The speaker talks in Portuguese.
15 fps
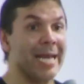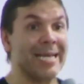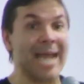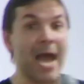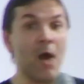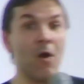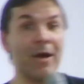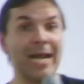
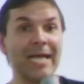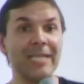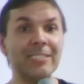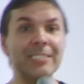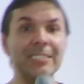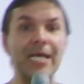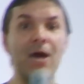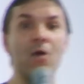na
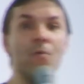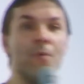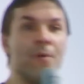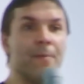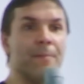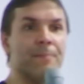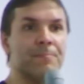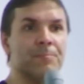oração
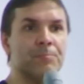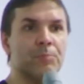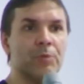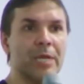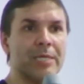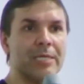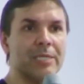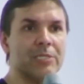
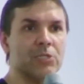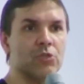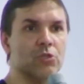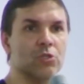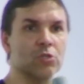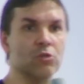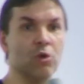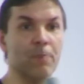por aquele que
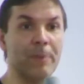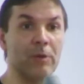suicidou,